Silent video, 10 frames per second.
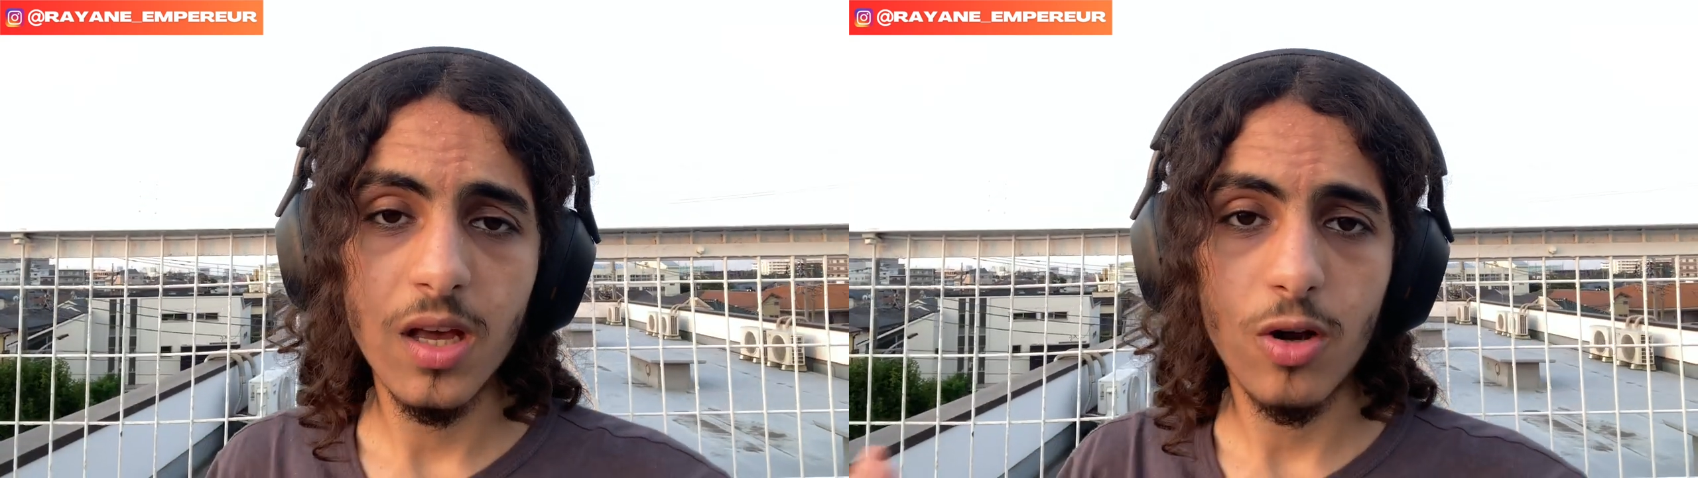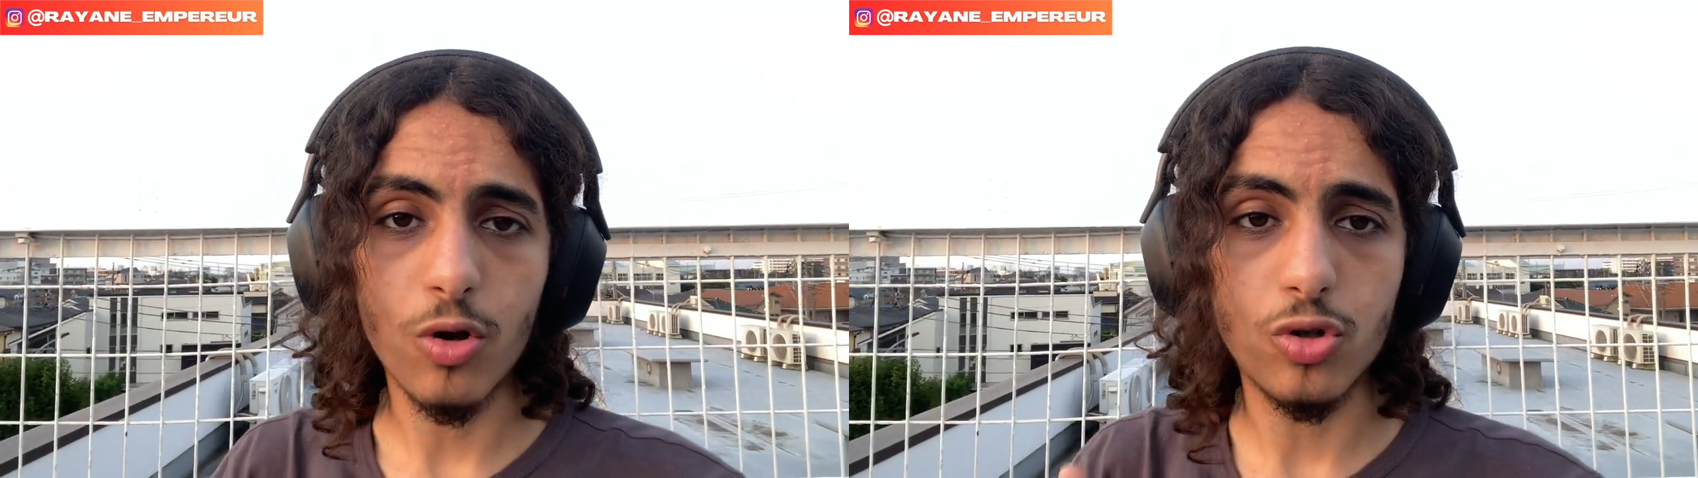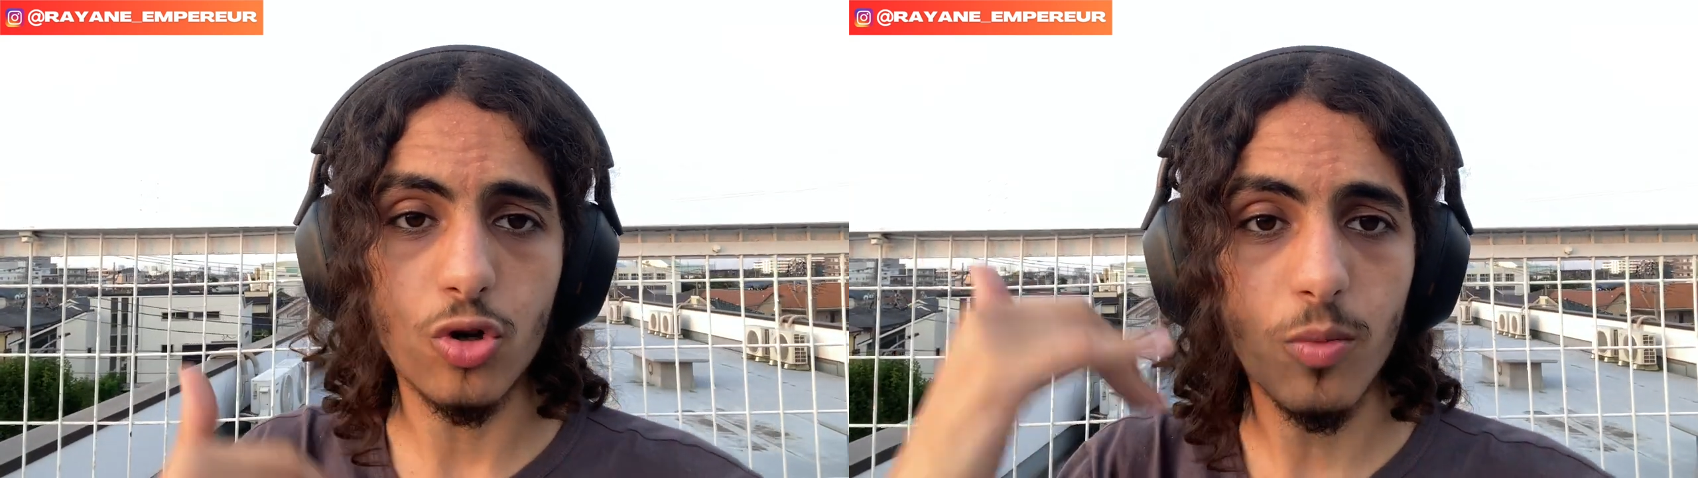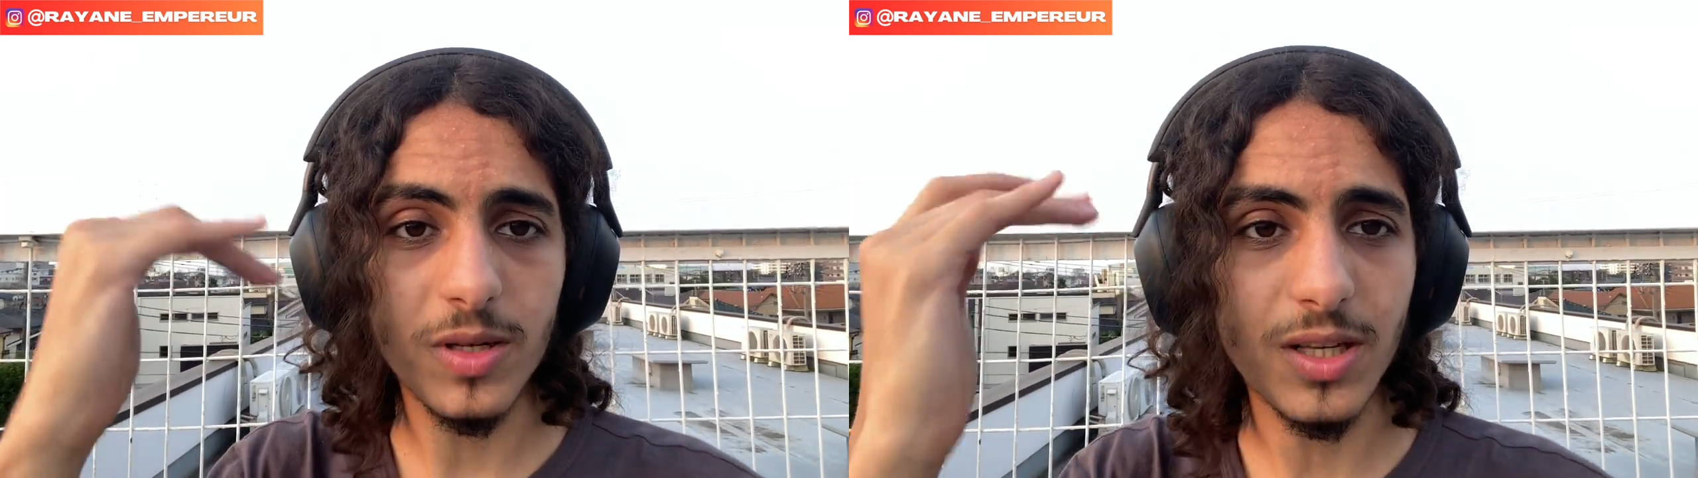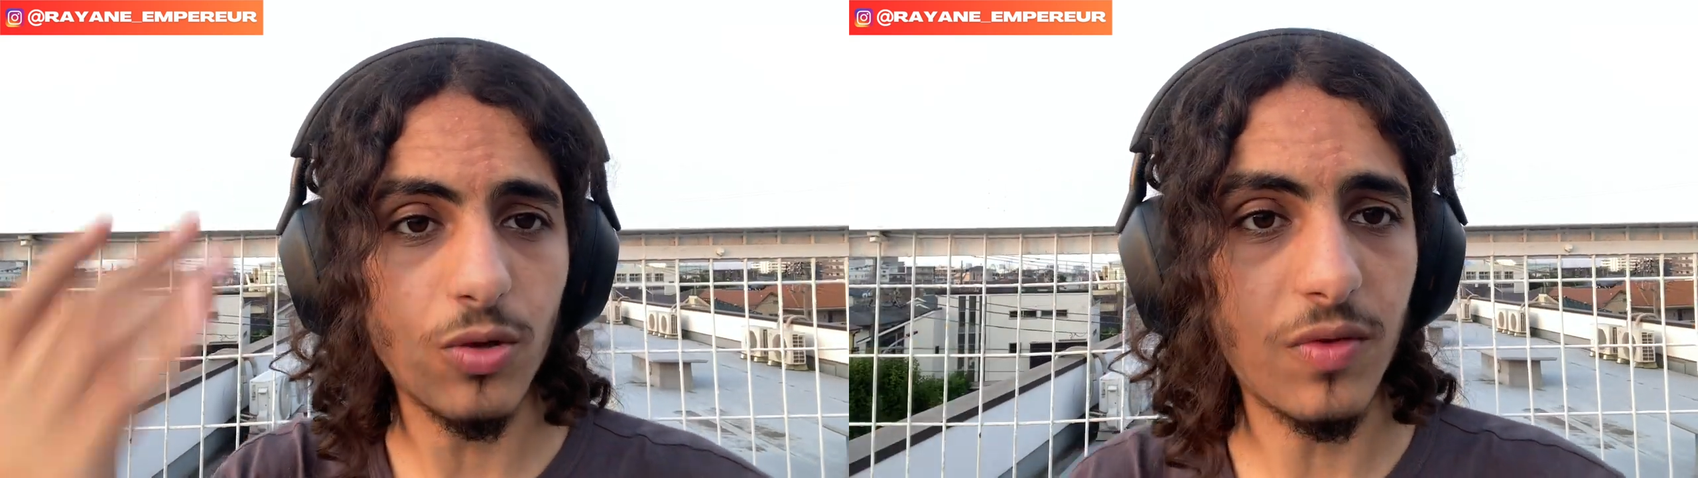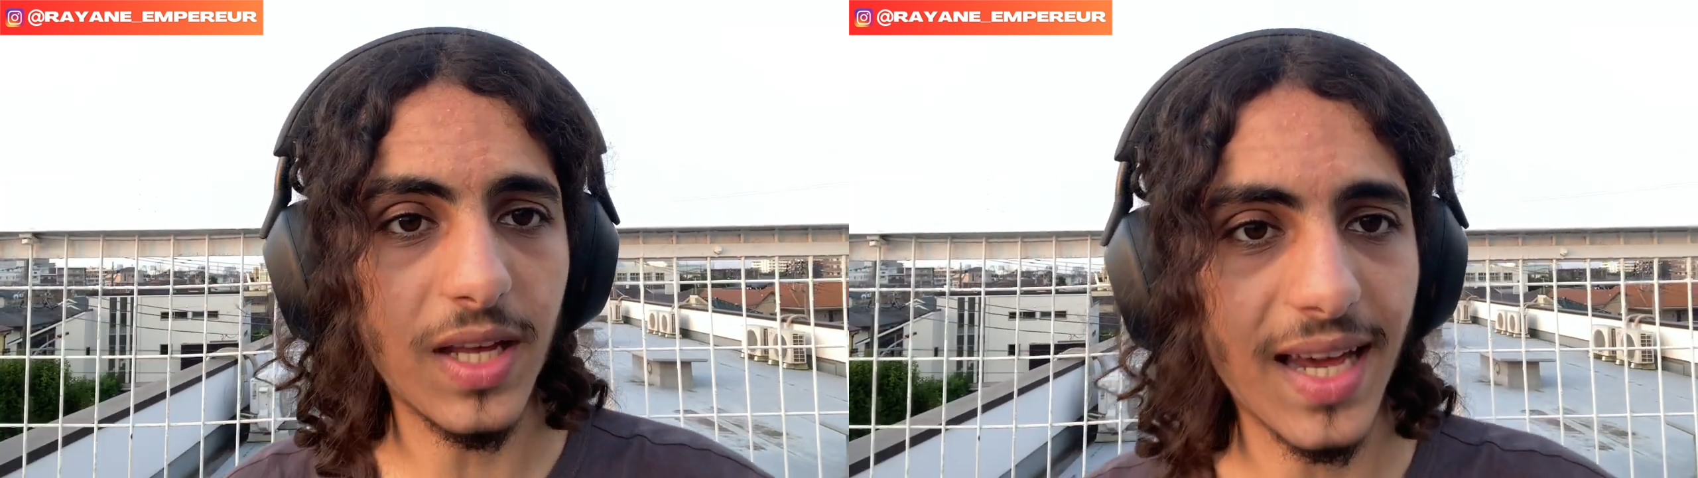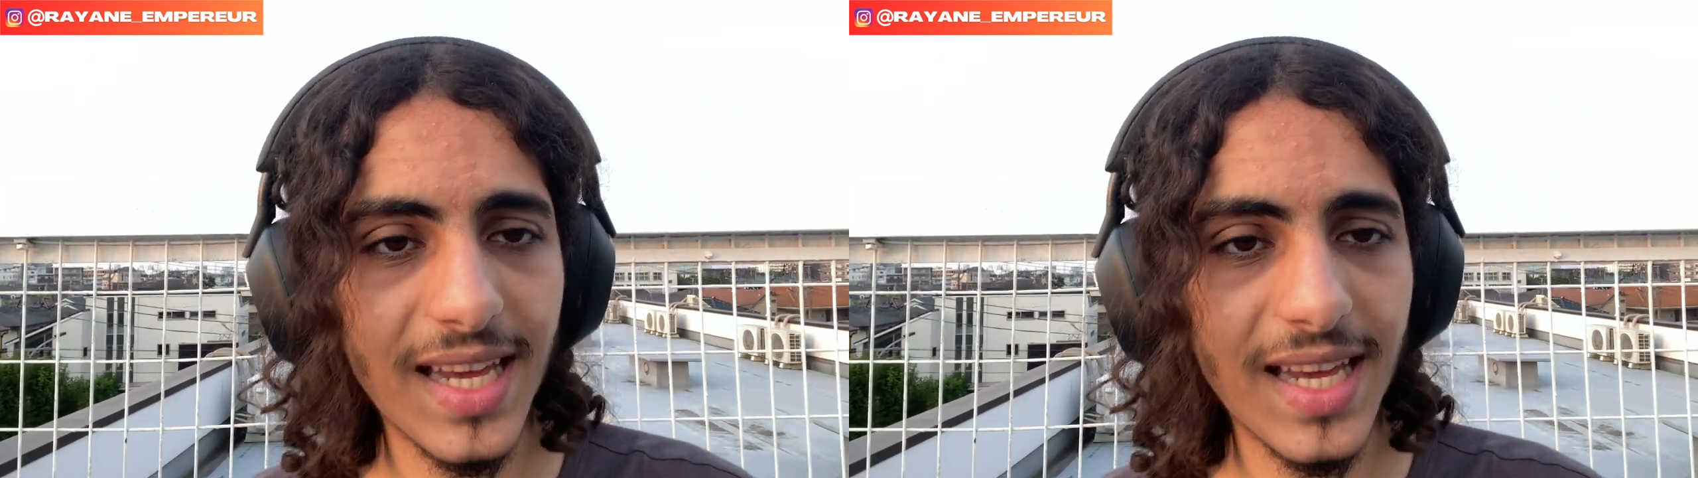quand tu commences à devenir